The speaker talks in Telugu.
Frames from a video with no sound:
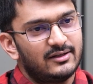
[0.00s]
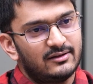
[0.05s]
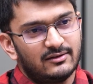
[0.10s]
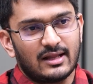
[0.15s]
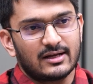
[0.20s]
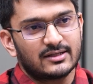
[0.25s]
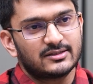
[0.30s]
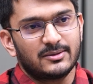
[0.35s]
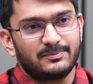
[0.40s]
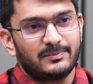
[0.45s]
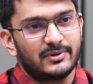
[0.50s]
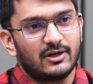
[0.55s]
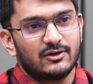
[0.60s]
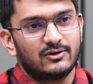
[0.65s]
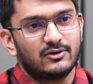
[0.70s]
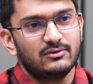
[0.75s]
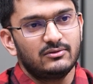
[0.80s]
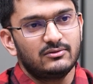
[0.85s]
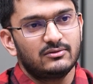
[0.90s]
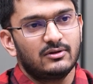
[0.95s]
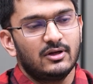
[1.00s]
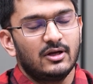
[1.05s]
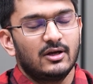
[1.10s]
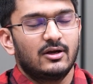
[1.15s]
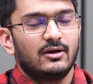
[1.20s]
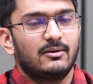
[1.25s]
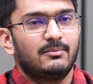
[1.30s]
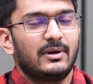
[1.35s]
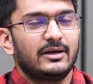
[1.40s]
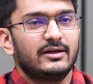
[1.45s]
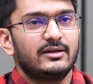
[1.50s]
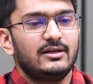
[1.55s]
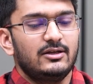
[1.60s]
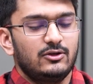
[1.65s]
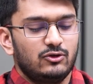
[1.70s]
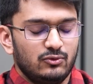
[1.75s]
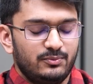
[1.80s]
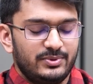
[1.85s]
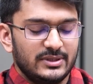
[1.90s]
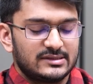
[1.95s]
నేను నాకు చెప్పినట్టు మనకి
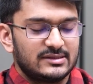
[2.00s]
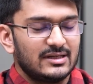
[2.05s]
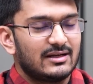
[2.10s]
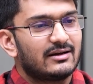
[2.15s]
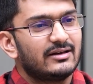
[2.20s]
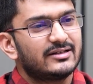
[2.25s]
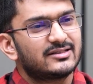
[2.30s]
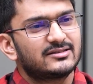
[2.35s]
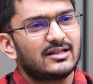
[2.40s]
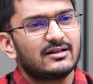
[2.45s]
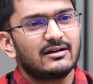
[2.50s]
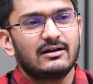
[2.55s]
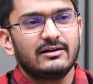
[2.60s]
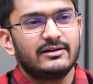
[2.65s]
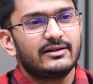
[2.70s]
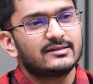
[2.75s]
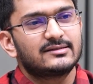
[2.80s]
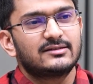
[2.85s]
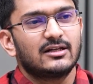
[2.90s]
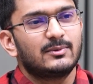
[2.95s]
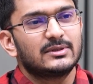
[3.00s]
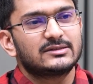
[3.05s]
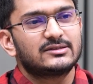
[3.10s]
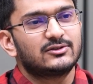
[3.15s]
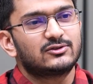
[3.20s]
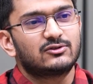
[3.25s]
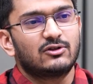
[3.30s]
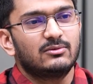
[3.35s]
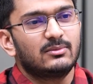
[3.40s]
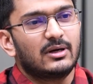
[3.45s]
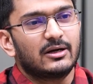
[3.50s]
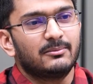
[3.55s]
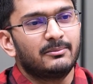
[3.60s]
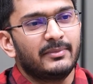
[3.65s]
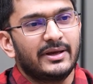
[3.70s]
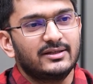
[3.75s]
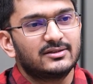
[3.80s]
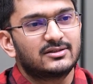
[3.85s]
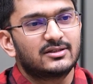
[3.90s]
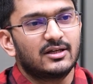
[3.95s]
యూపీఎస్సీ క్లిస్టర్ క్లియర్ సిలబస్ ఇస్తుంది మేడం
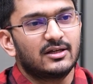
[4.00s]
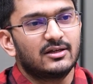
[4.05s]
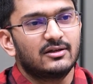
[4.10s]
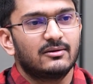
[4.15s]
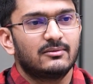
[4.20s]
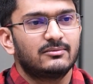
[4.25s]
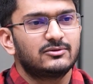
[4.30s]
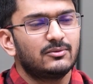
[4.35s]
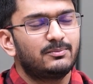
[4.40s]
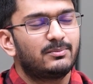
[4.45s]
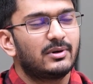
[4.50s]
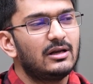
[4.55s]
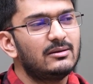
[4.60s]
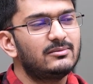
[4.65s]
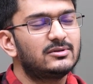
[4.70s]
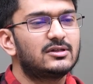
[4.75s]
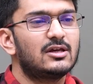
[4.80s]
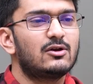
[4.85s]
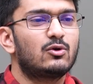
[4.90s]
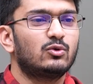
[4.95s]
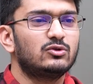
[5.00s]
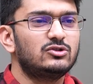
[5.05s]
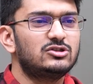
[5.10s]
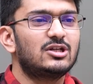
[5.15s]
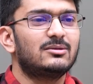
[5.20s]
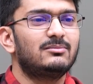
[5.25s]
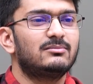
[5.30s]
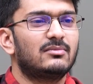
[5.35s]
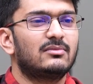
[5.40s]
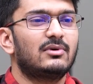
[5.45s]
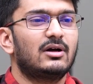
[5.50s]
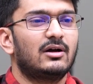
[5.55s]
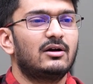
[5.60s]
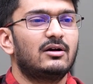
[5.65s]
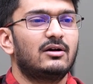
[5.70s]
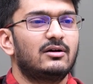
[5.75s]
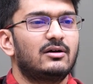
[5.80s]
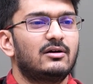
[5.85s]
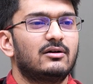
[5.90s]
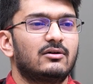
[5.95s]
మెయిన్స్కి సో ప్రిలిమ్స్కి కొంచెం
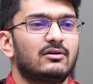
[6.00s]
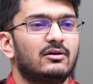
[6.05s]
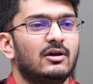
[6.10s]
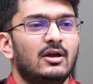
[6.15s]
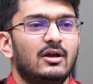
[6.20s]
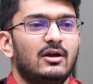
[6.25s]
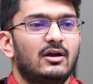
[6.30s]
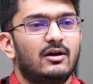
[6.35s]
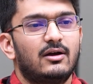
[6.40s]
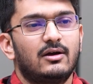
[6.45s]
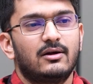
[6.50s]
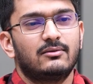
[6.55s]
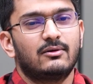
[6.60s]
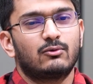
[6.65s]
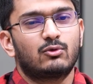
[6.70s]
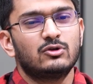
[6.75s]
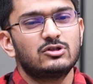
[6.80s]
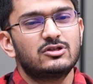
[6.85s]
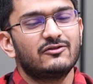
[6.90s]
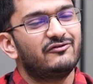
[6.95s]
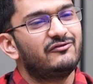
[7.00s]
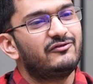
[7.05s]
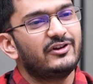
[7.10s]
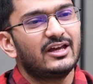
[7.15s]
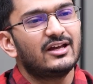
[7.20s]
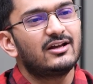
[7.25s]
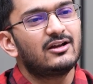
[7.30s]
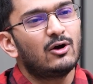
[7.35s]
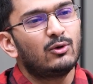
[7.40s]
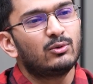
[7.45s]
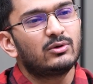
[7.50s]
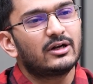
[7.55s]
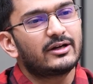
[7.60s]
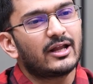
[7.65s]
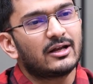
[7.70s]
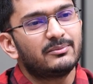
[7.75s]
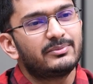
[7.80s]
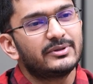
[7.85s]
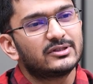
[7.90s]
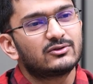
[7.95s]
కొంచెం వేగ్గా ఉన్నట్టు
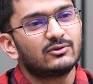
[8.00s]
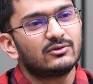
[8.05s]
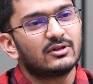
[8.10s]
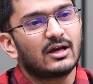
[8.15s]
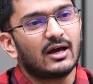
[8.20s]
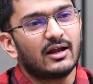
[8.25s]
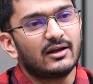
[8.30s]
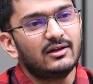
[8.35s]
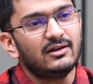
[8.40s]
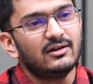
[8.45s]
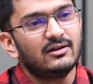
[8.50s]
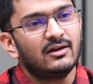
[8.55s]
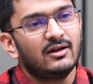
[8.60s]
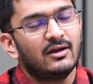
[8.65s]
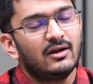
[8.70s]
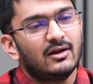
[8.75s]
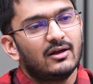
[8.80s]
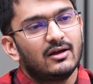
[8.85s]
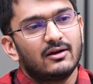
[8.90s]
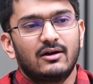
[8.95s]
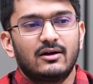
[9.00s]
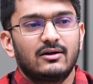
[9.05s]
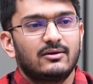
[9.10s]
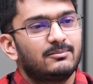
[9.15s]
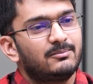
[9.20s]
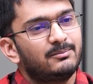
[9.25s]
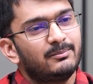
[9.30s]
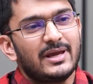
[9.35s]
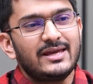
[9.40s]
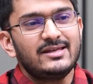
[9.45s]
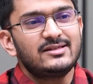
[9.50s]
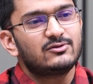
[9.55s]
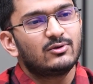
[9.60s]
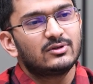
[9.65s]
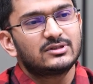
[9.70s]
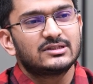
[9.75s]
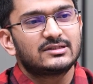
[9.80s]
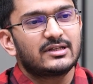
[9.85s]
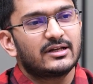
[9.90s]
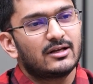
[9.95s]
అనిపిస్తుంది కానీ మెయిన్స్కి
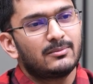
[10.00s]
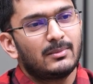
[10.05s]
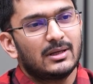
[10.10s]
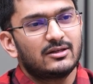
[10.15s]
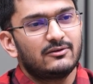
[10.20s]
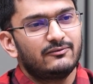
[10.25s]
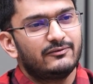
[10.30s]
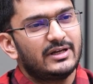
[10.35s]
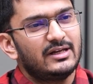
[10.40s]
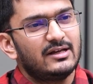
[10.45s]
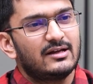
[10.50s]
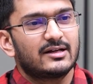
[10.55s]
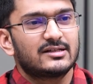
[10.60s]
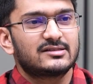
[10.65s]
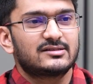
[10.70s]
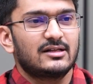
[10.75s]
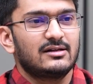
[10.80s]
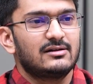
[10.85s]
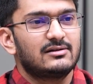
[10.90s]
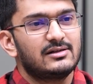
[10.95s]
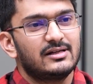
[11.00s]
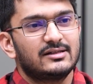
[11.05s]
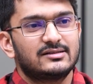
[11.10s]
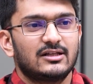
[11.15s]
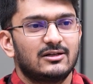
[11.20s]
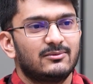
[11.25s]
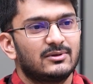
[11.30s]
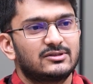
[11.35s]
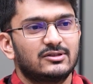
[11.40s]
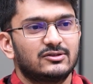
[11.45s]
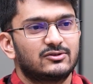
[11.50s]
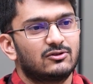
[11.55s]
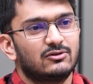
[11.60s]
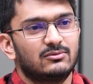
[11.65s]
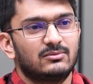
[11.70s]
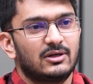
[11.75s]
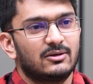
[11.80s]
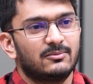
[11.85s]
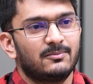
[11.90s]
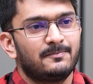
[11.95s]
వచ్చేసరికి మాత్రం వెరీ క్రిస్టల్ క్లియర్ సిలబస్
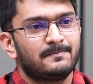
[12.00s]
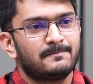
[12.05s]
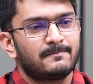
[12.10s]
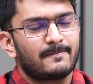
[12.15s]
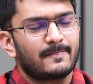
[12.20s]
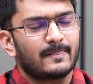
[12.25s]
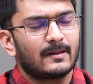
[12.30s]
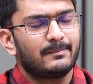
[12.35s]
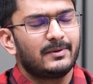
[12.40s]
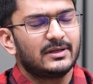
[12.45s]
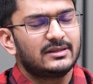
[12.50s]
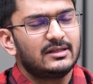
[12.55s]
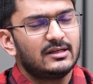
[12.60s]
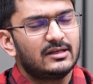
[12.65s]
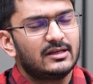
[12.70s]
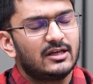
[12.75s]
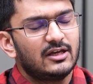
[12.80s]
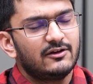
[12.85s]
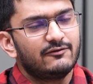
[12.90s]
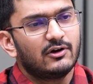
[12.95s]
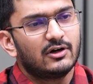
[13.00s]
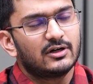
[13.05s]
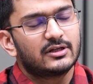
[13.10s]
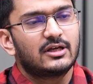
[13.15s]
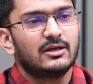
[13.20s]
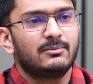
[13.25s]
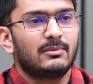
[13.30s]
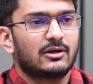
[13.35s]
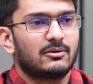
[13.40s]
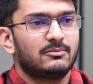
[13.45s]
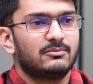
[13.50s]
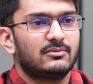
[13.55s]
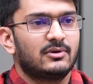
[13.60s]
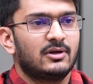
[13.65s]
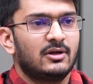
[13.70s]
ఇస్తుంది మేడం ప్రతి కీవర్డ్కి మనం